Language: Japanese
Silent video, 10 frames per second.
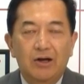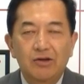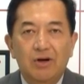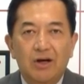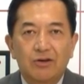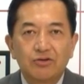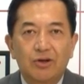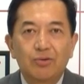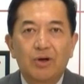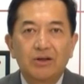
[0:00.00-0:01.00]
あるいは学
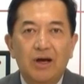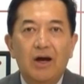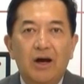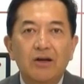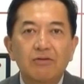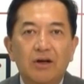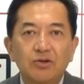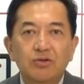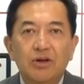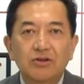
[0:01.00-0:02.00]
者の方あるいは
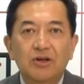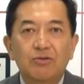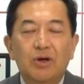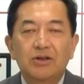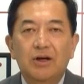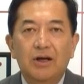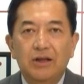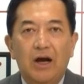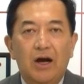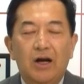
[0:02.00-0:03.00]
有権者の方々